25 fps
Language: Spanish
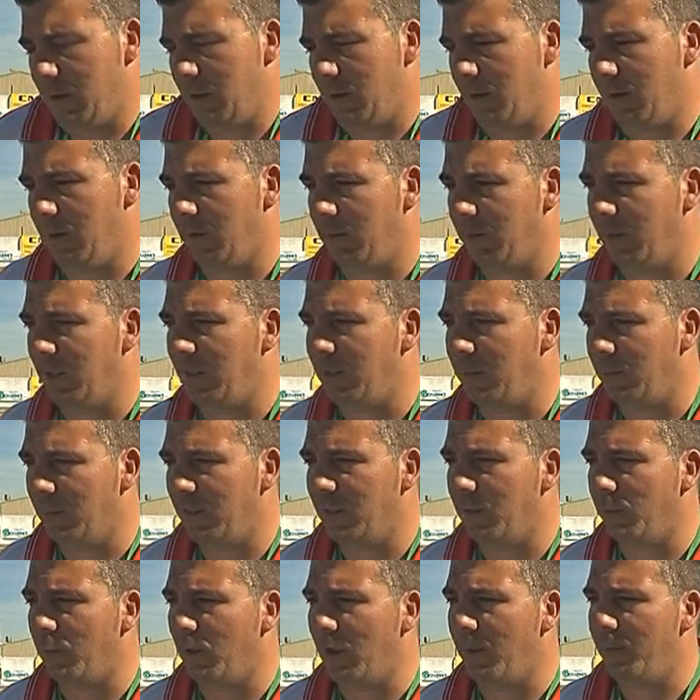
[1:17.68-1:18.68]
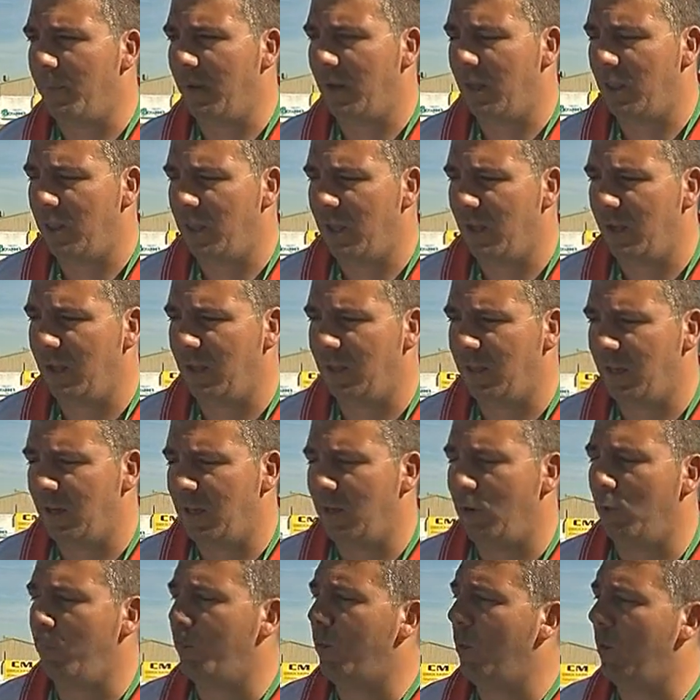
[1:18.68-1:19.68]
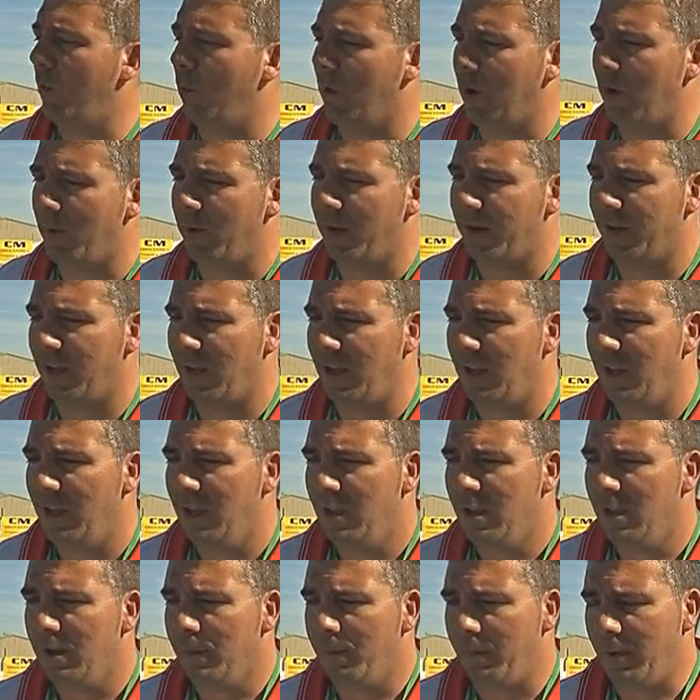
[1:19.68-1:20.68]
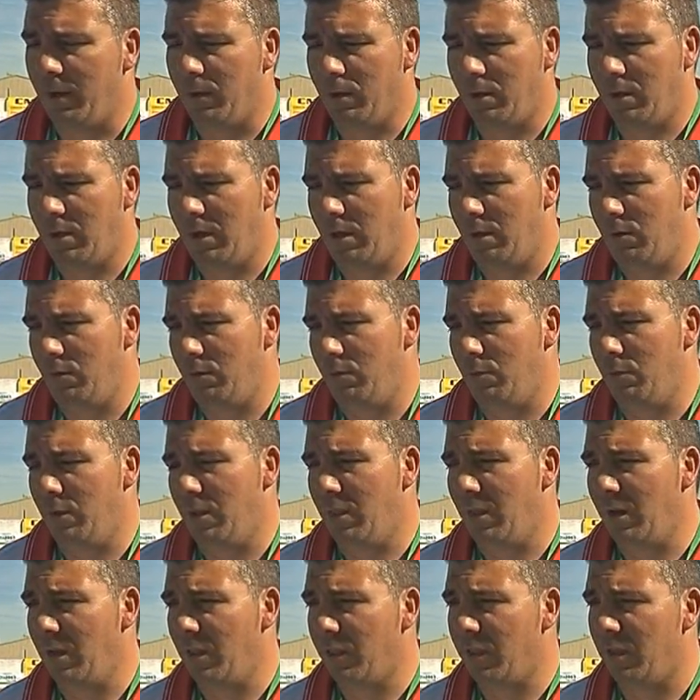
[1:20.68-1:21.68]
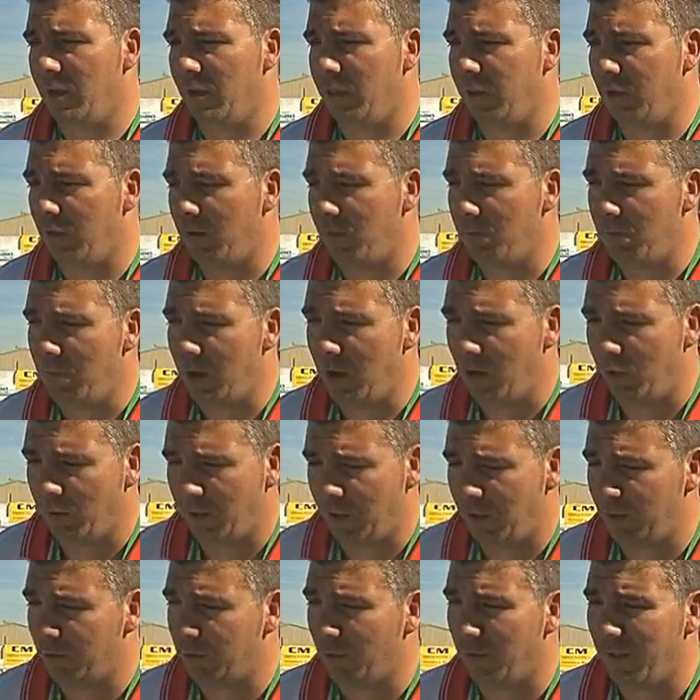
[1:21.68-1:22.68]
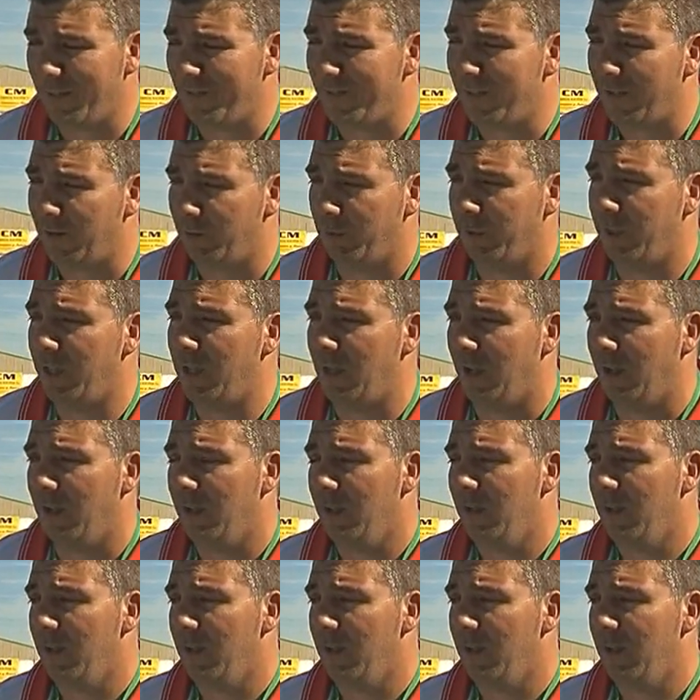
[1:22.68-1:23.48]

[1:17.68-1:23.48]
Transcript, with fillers: evidentemente por la experiencia que tiene y los pueblos que abarca, pero es que es una de las selecciones mejores de toda Andalucía.